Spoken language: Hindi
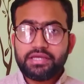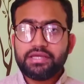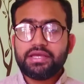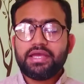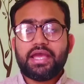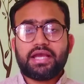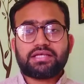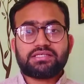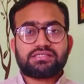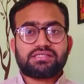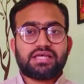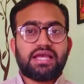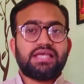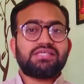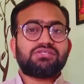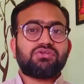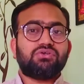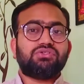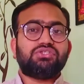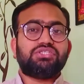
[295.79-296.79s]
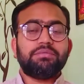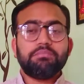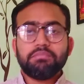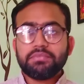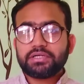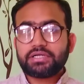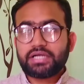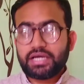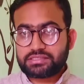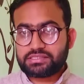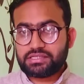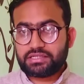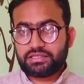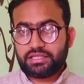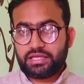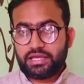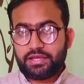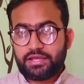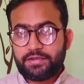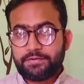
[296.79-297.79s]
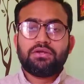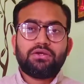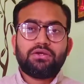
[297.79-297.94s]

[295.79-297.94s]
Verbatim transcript: एक्सरसाइज और जिम कर सकते हैं